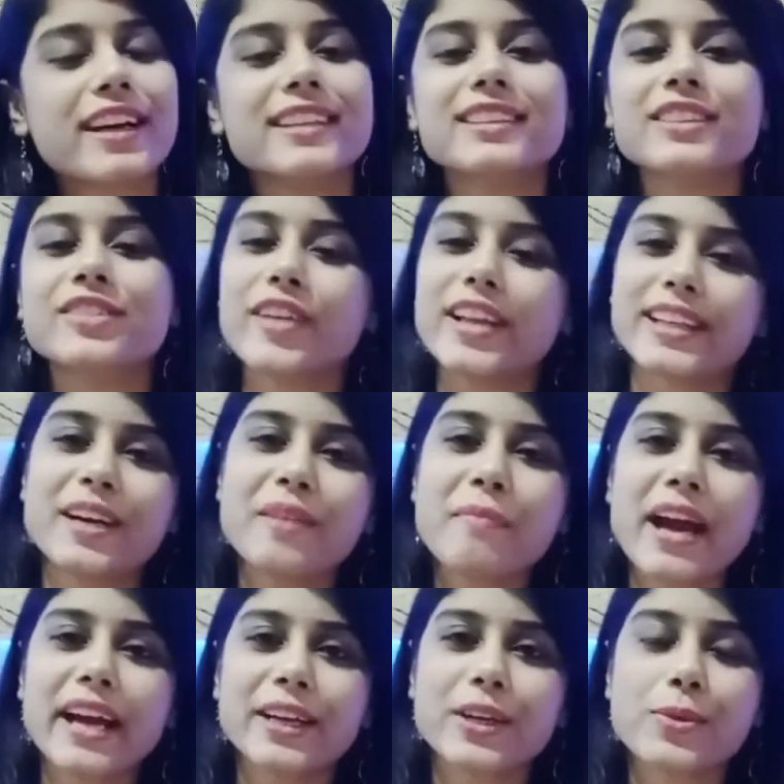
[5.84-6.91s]
फ्रेंड्स वेलकम
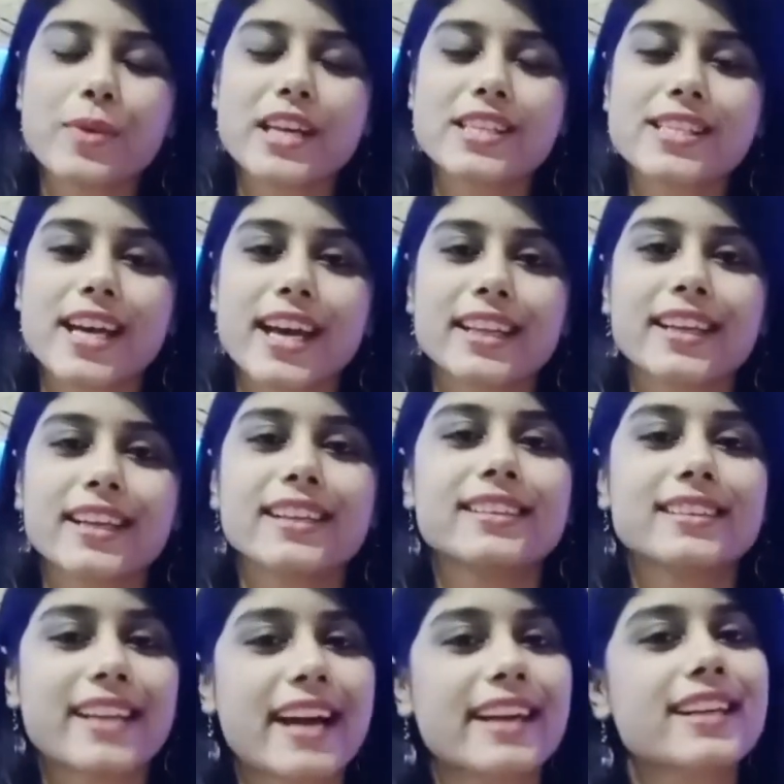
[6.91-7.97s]
बैक टू माय चैनल
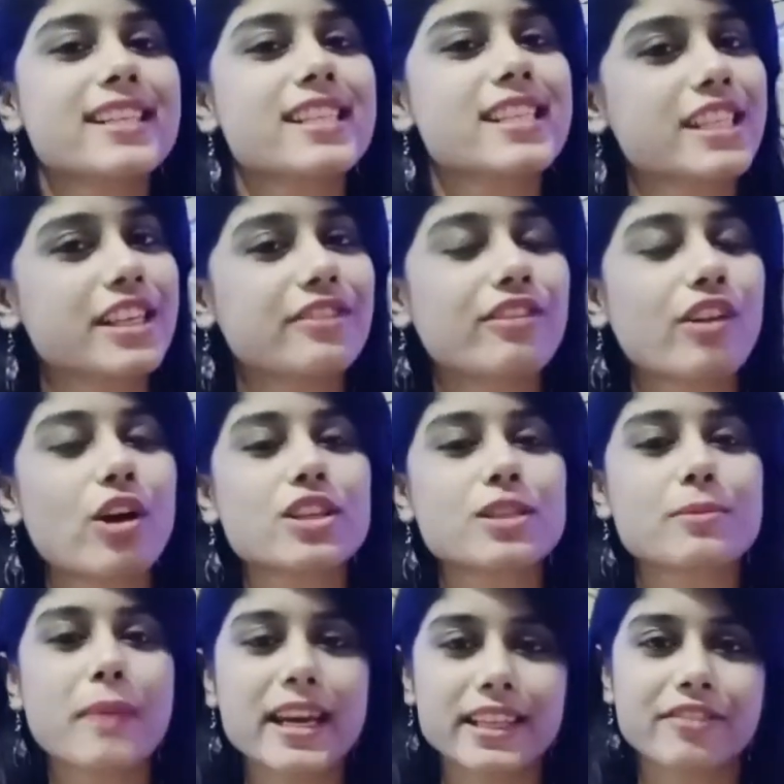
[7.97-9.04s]
दैट इज डी ब्लॉग्स
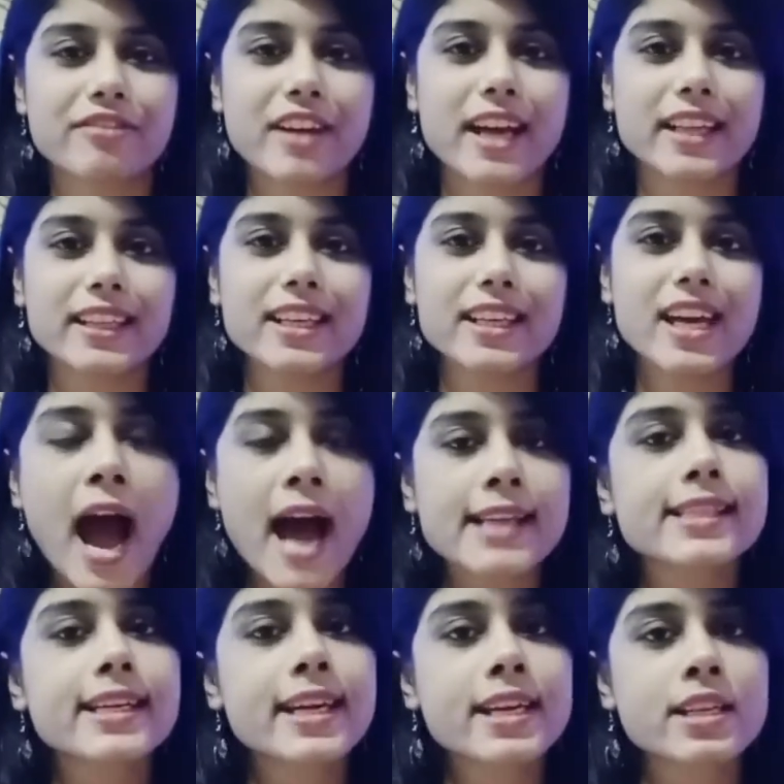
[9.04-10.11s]
बाय दिव्यानी आज
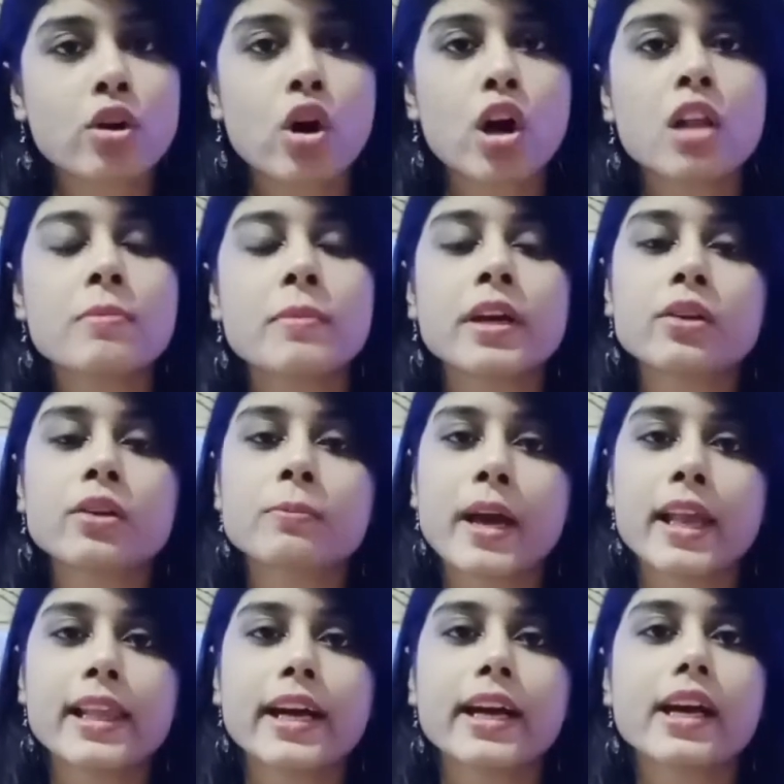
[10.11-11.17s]
के इस हॉल में मैं
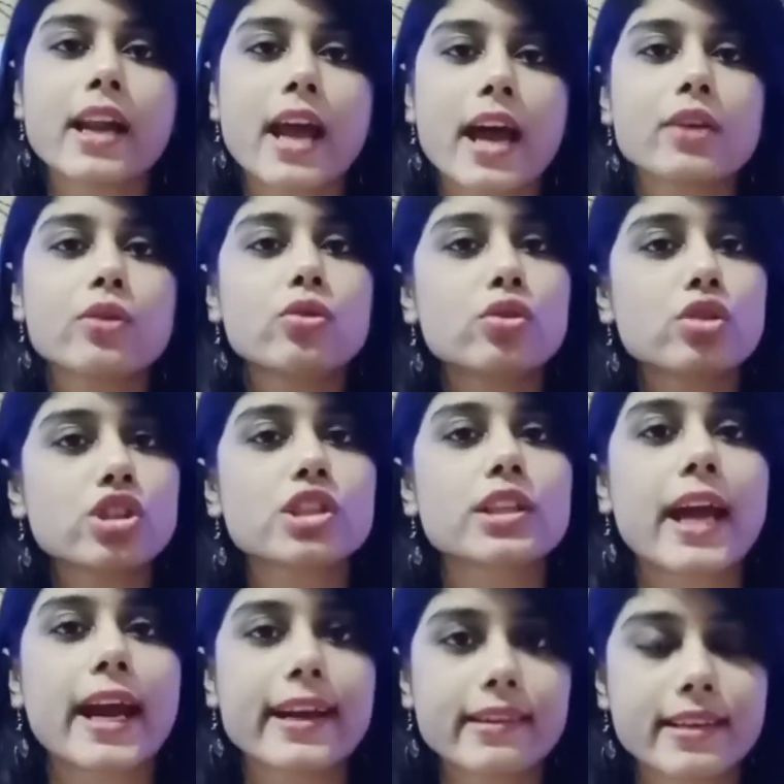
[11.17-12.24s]
लेकर आई हूँ कुछ
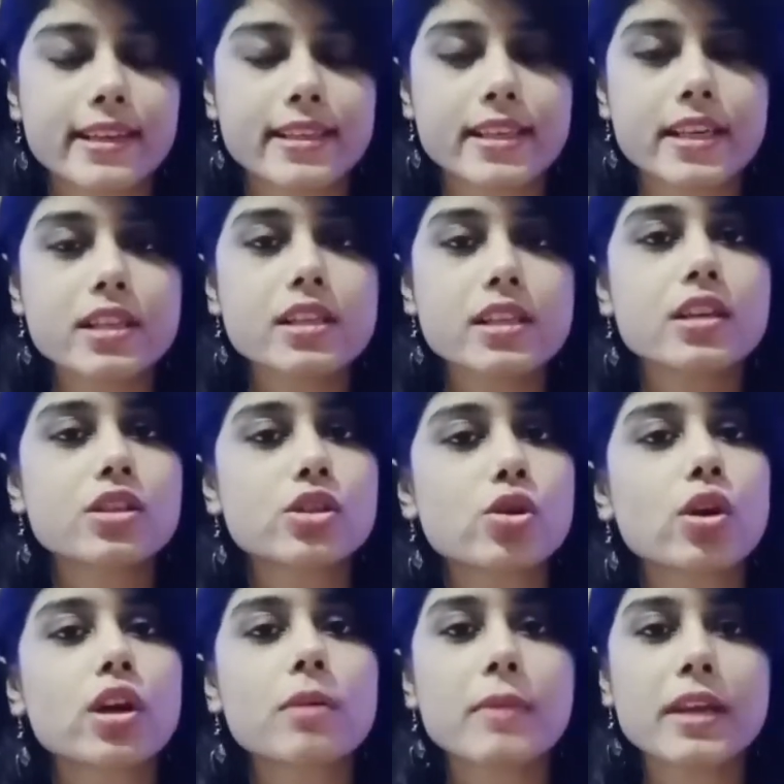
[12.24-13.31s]
नाइट ड्रेसेस जो
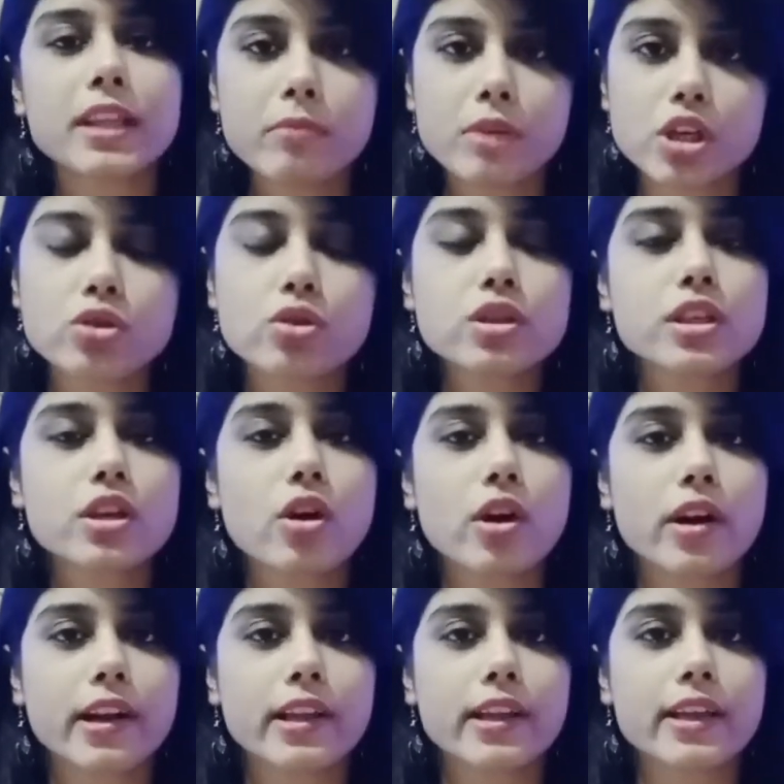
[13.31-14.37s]
कि मैंने मीशो से
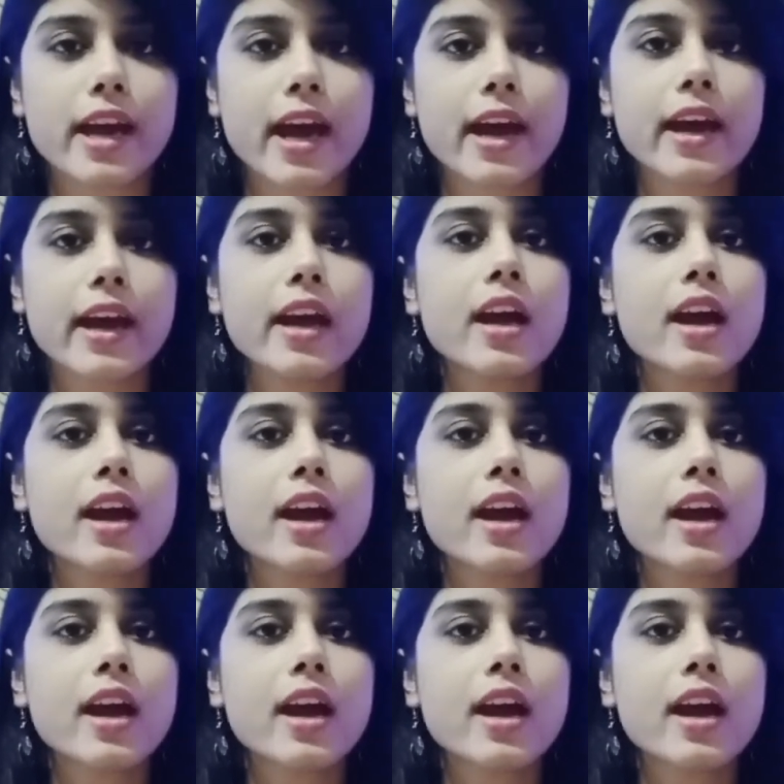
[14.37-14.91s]
ऑर्डर किया है